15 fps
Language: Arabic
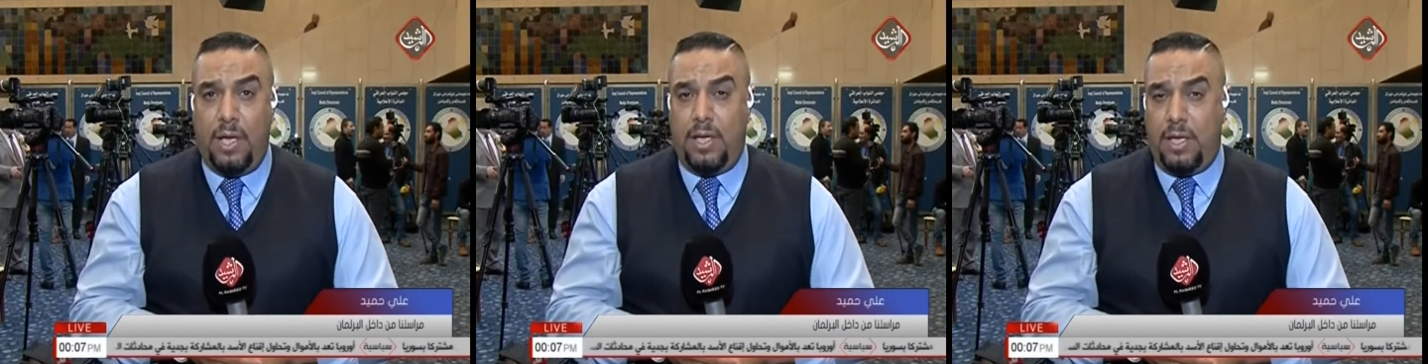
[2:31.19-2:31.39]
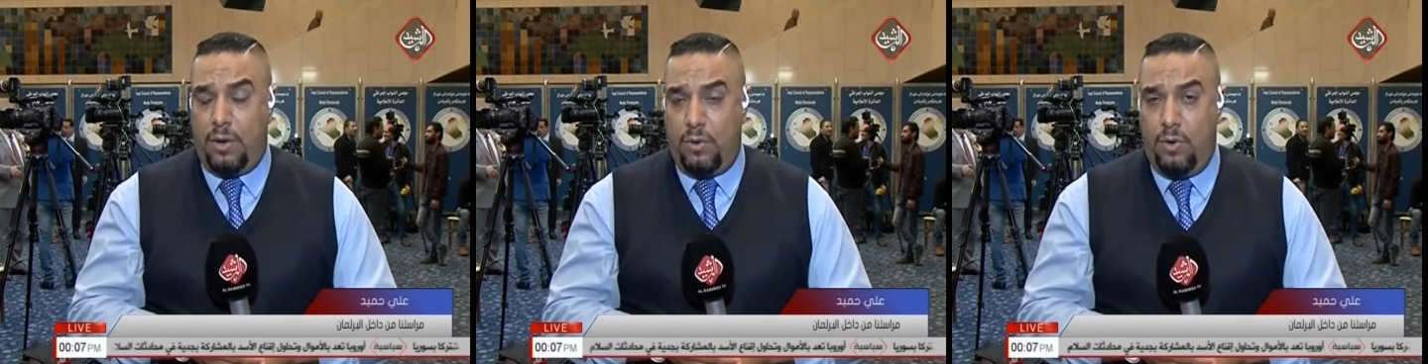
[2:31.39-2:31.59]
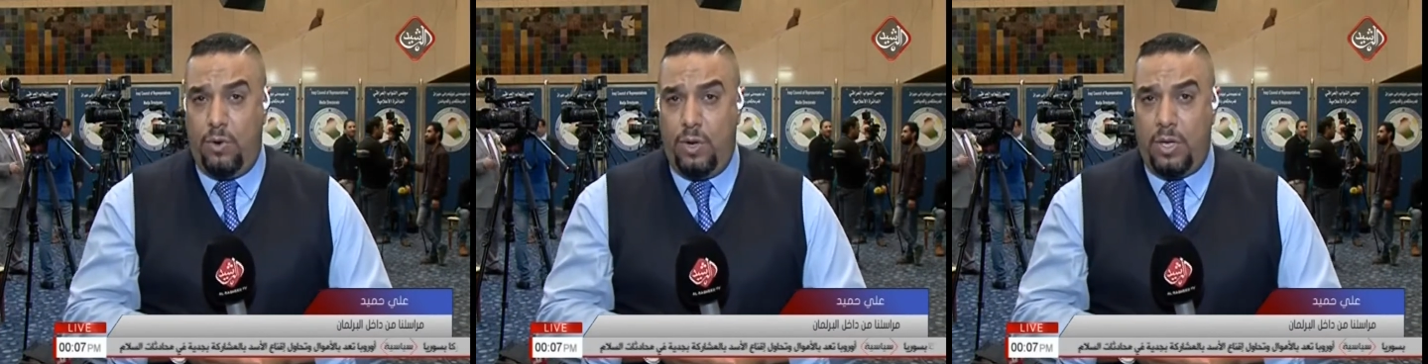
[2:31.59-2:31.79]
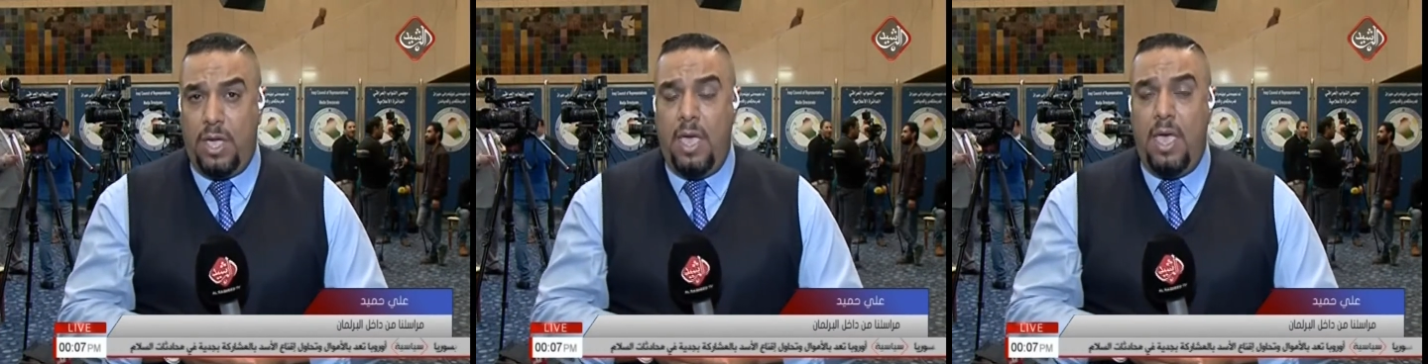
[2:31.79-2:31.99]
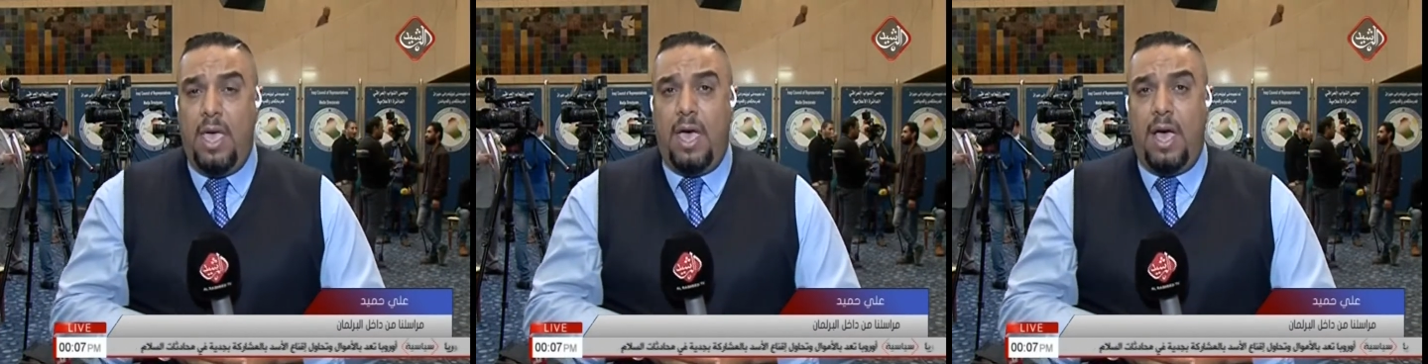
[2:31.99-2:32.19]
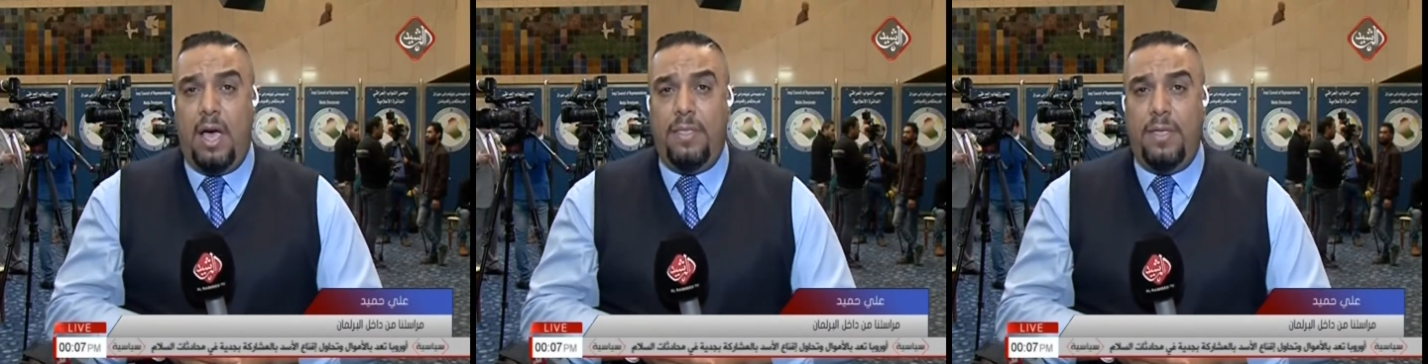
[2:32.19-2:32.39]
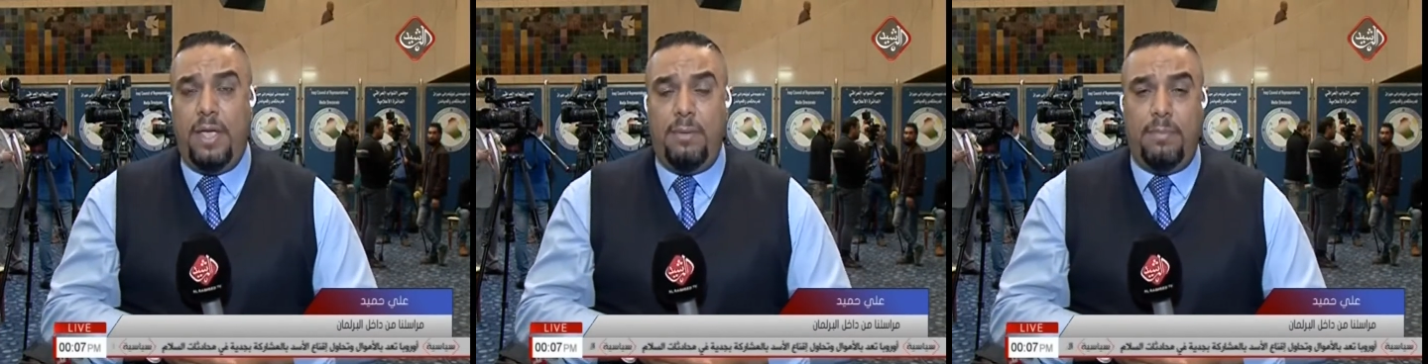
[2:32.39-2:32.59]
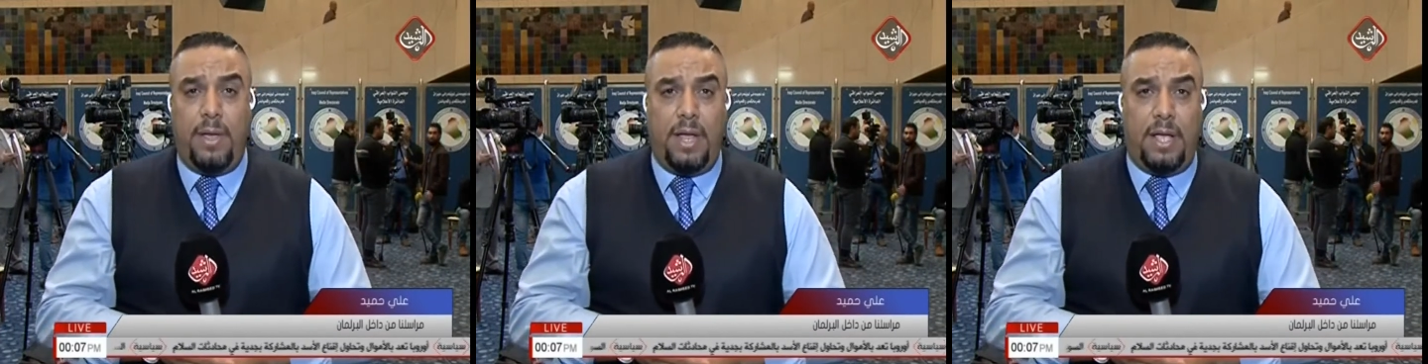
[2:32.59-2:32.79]
وكركوك هذه
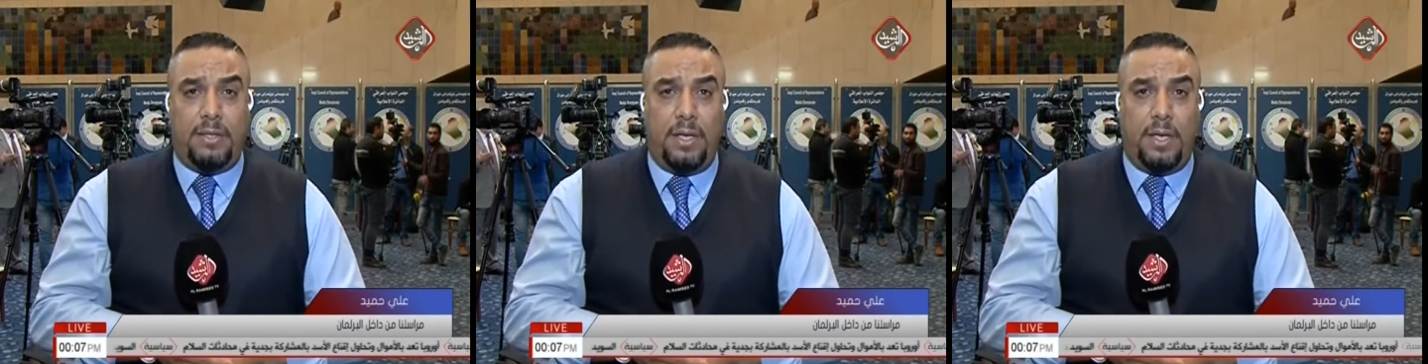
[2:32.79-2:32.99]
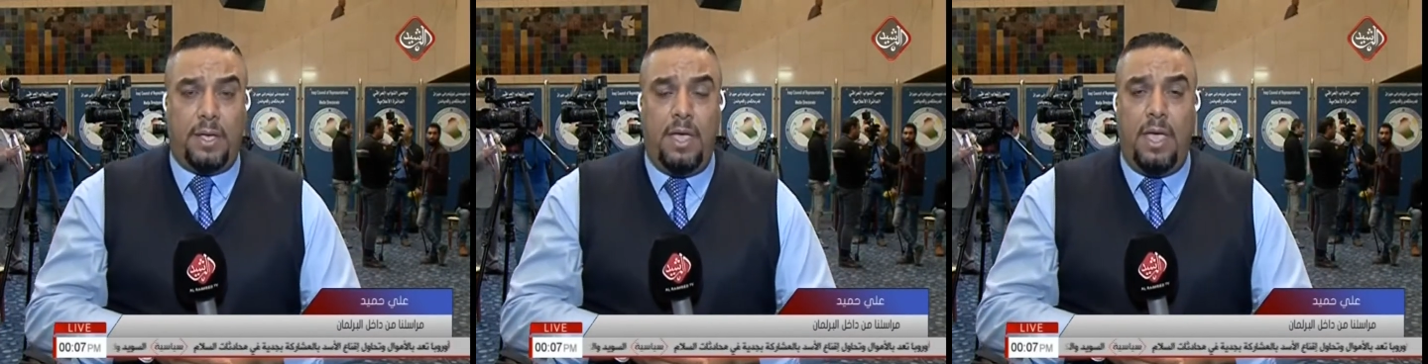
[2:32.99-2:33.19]
المناطق